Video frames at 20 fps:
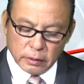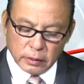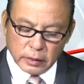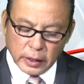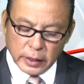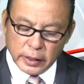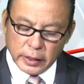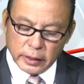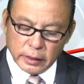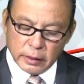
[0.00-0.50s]

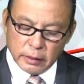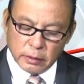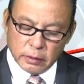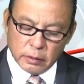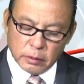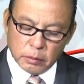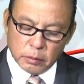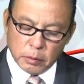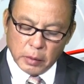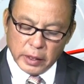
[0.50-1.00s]
tình
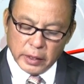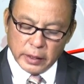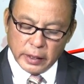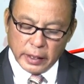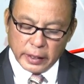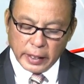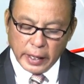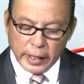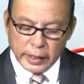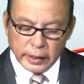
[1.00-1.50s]
hình bệnh
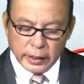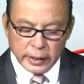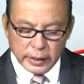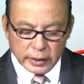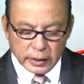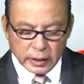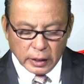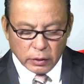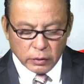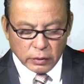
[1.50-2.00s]
đã cải
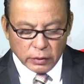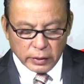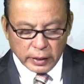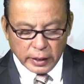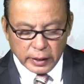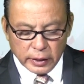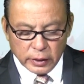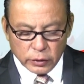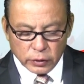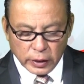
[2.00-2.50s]
thiện sau vào
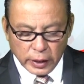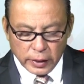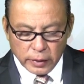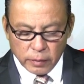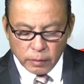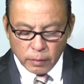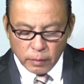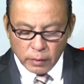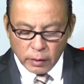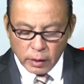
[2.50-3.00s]
ngày điều trị.
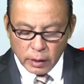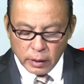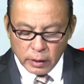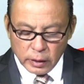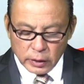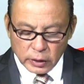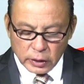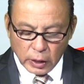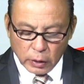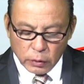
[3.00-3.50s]

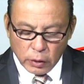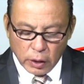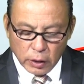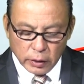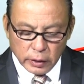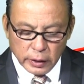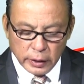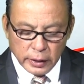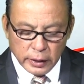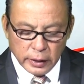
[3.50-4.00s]
Sau
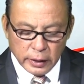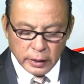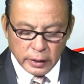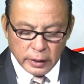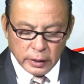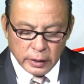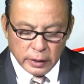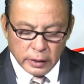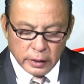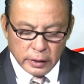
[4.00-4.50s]
đó thì
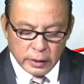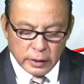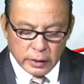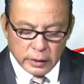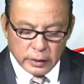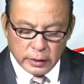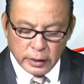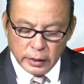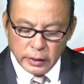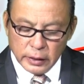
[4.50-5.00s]

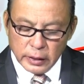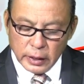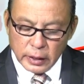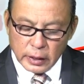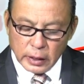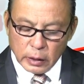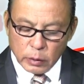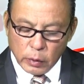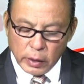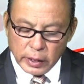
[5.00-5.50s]
chính cái
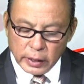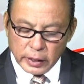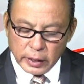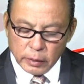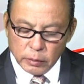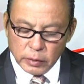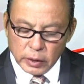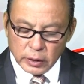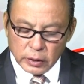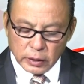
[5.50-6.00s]
cơ quan
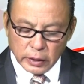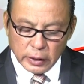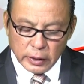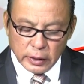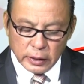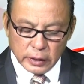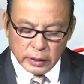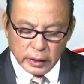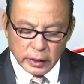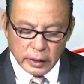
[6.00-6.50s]
kiểm dịch
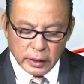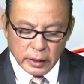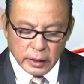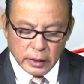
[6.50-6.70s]
CDC